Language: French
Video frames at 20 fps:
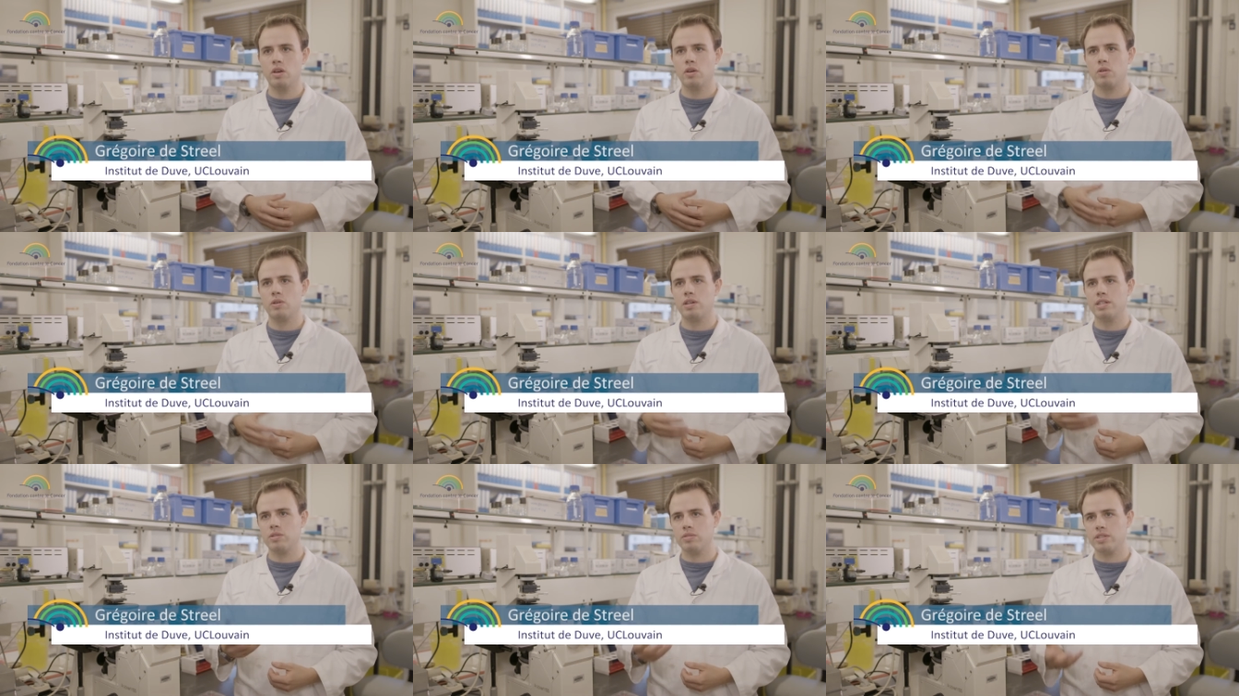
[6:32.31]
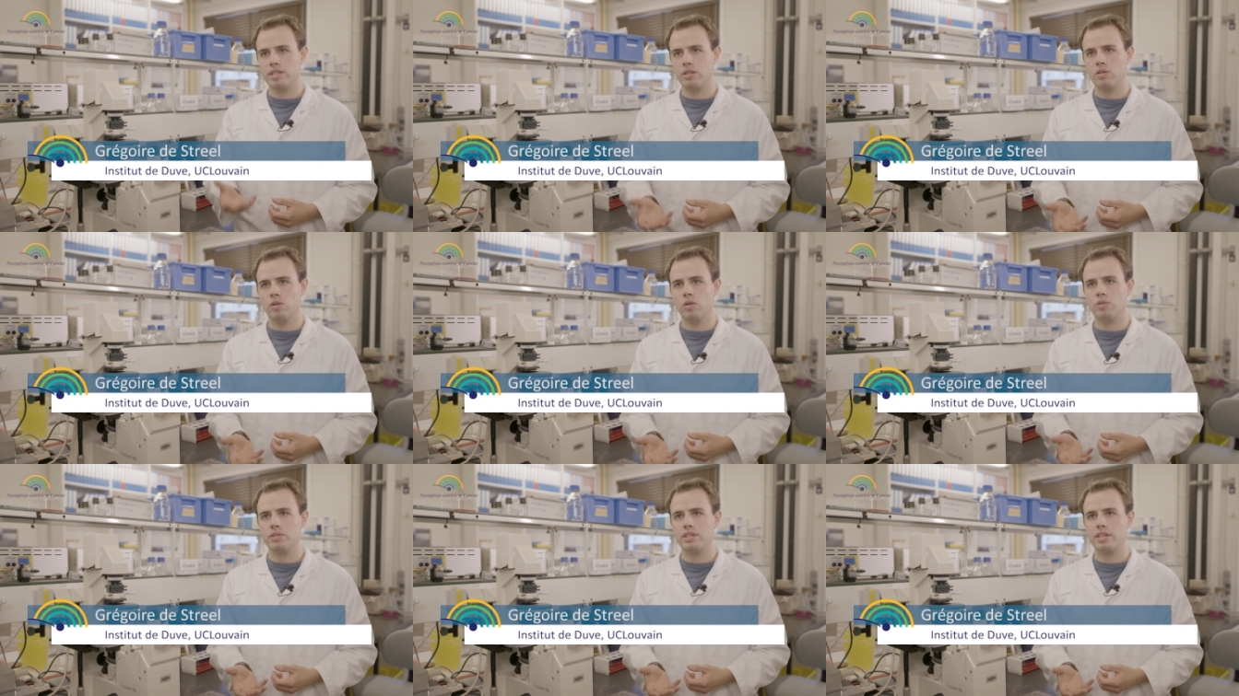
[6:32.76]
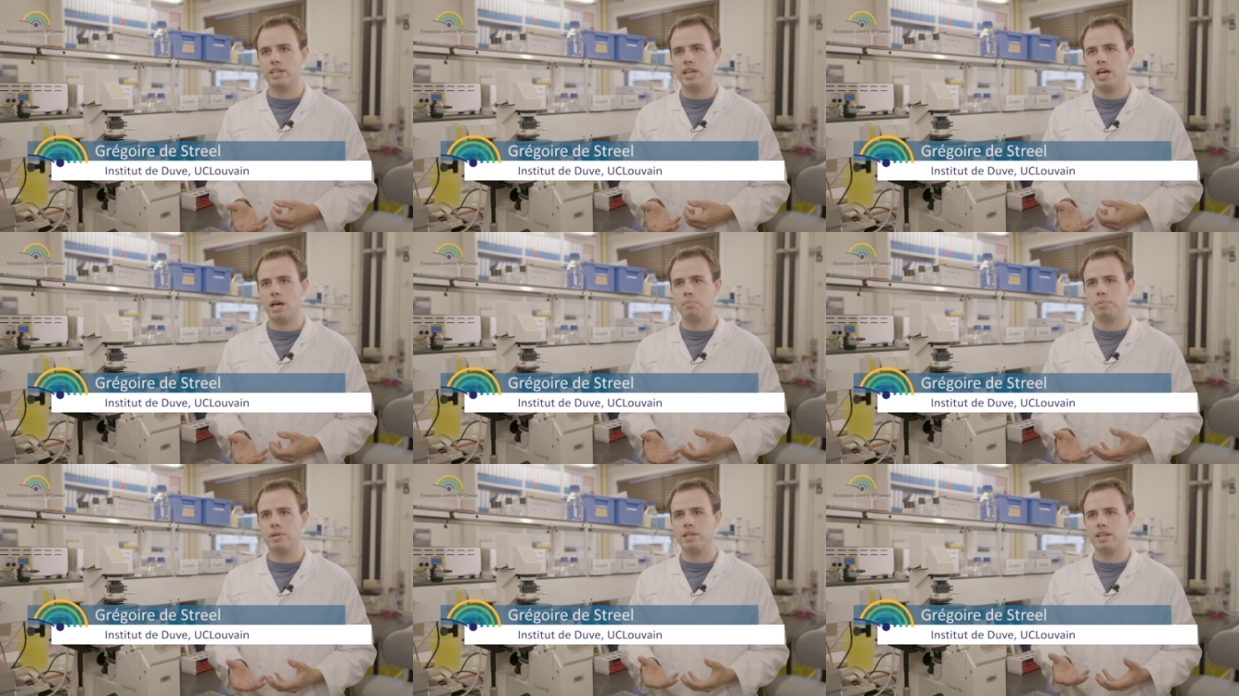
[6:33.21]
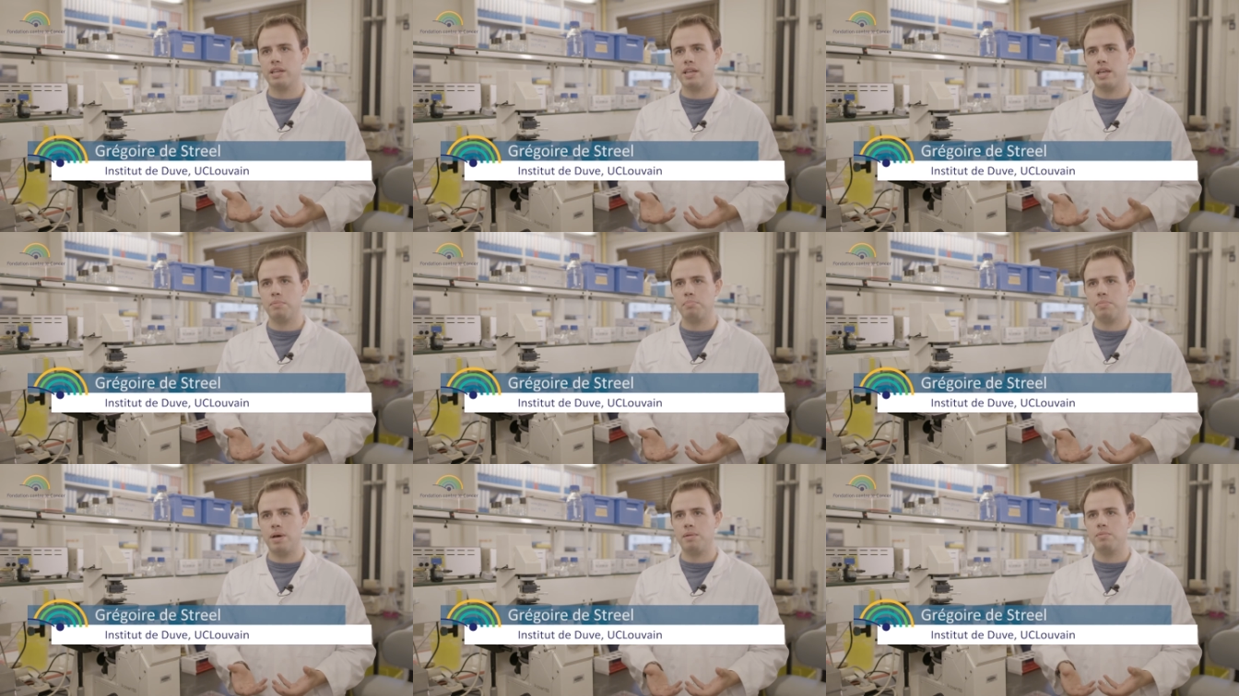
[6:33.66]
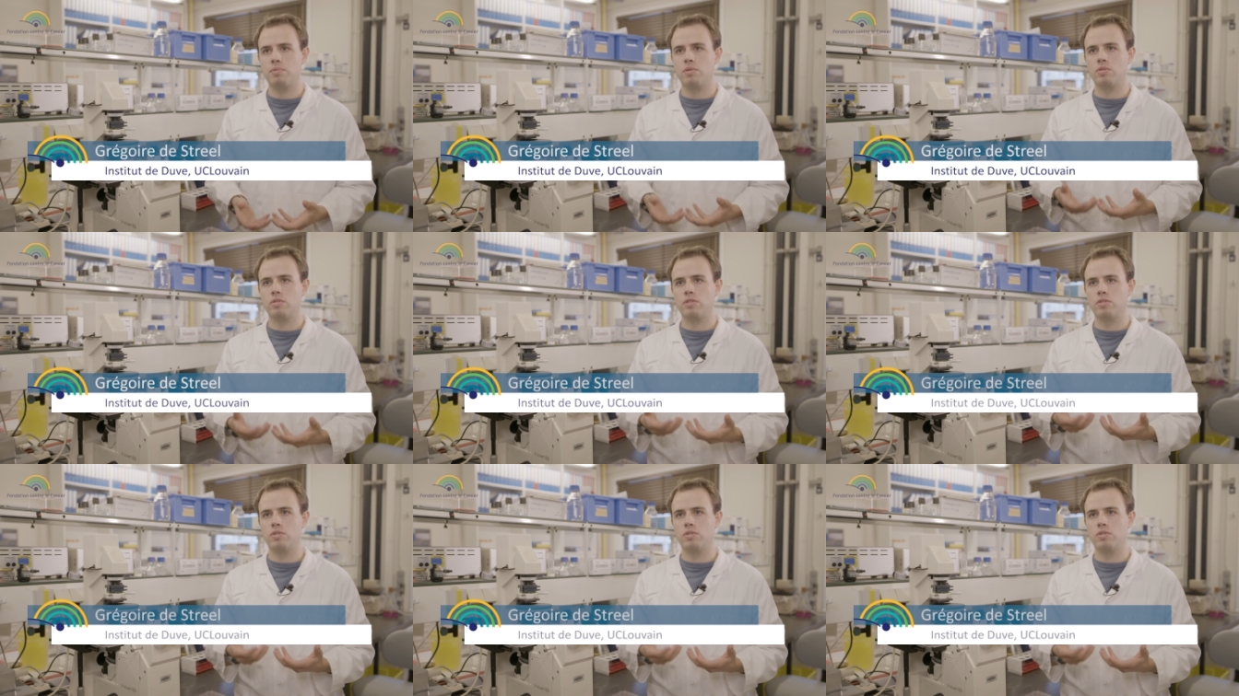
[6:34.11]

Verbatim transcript: que les anticorps anti-GARP étaient capables